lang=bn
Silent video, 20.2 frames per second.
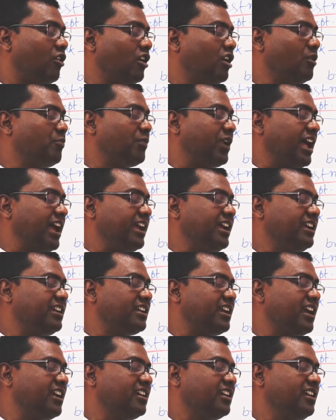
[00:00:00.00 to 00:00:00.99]
অল
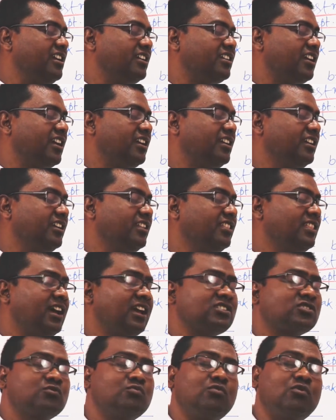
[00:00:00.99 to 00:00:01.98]
ব্রাইট অ্যান্ড গ্লিটারিং ইন
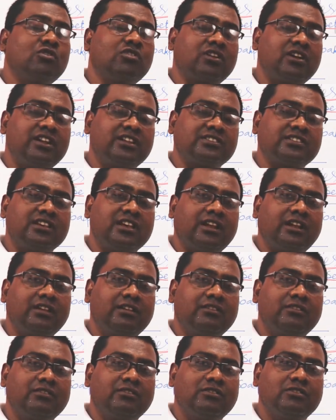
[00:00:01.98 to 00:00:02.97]
দ্য স্মোক গ্লেসিয়ার
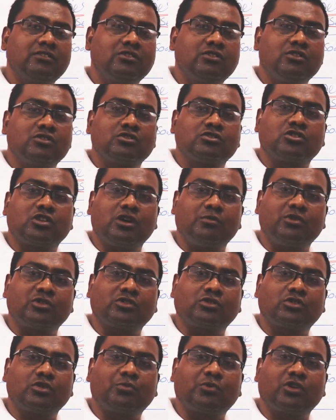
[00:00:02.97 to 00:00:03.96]

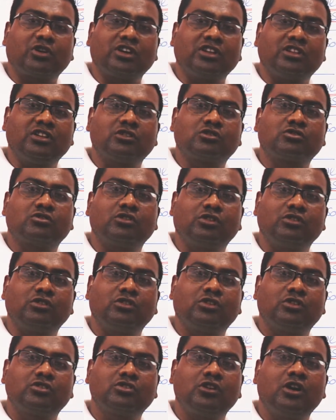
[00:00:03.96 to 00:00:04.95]
সমস্ত প্রকৃতির
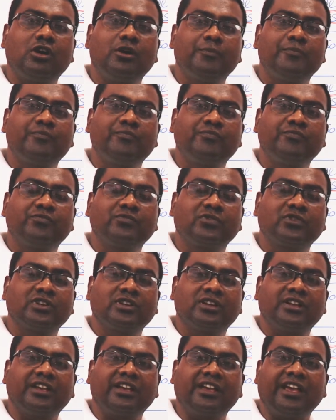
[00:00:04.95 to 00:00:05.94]
সৌন্দর্য
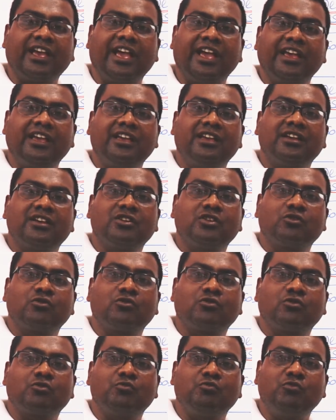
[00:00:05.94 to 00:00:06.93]
এই
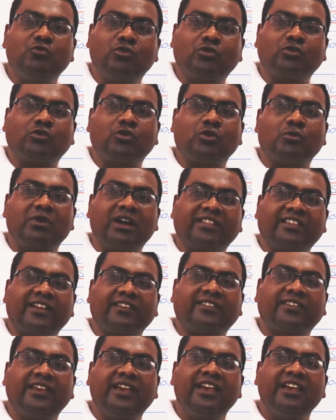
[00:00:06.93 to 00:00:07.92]
মুক্ত
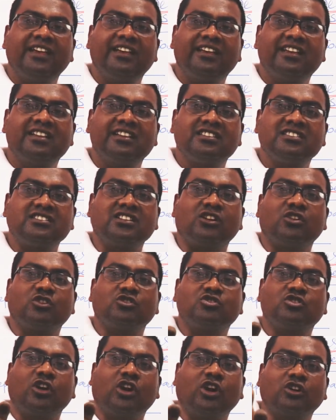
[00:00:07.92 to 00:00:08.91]
বাতাসে যেন
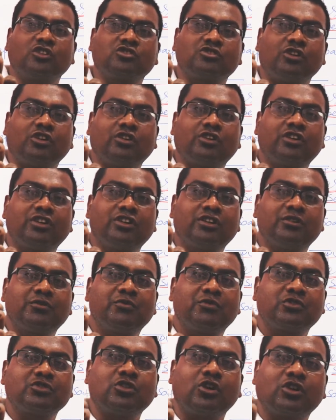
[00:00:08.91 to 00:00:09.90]
ঝকঝক
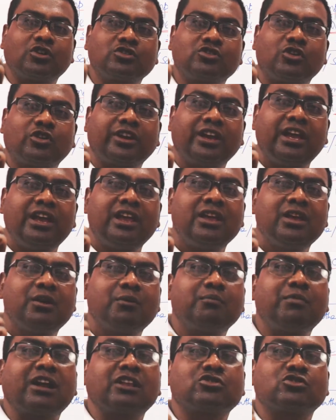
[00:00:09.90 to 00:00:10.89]
ঝকঝকে
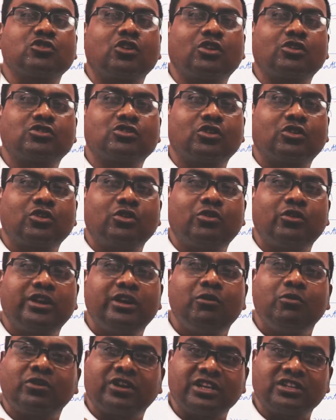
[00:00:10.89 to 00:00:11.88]
বা চকচকে
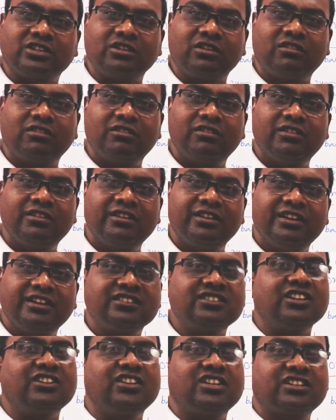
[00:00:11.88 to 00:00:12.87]
হয়ে উঠেছিল
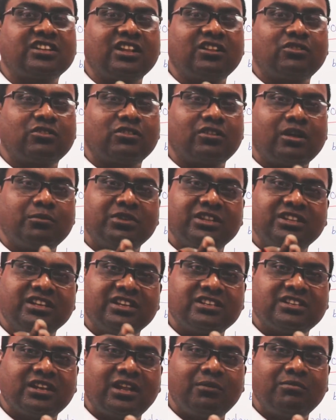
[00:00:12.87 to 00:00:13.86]
যে দৃষ্টান্তটা আমি
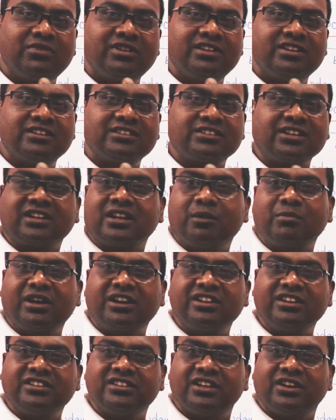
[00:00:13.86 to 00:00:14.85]
দিয়েছিলাম সেটা
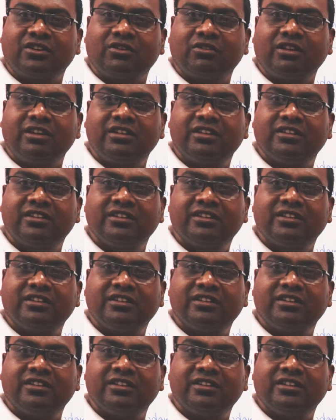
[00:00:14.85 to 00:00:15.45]
আমার নিজের নয়